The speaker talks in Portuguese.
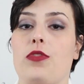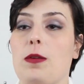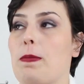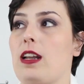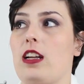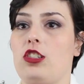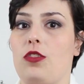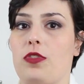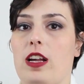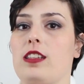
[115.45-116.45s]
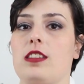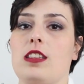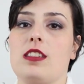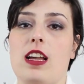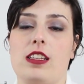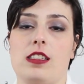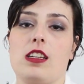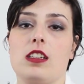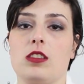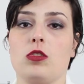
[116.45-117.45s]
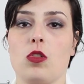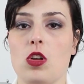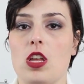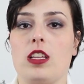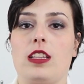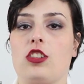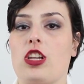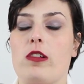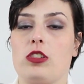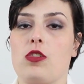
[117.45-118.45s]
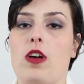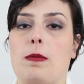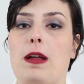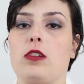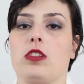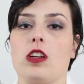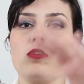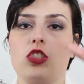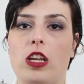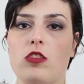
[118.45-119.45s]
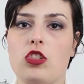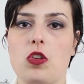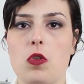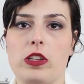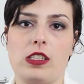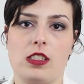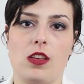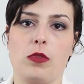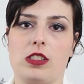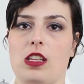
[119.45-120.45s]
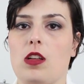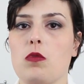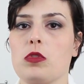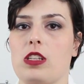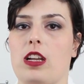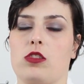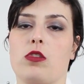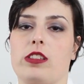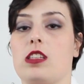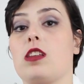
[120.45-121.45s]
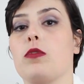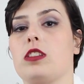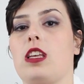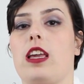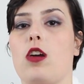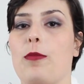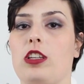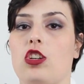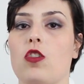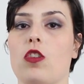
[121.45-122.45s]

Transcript: enfim, parar de ficar se desgastando, deixar o seu armário tão cheio de coisas que você não usa, que as coisas que você realmente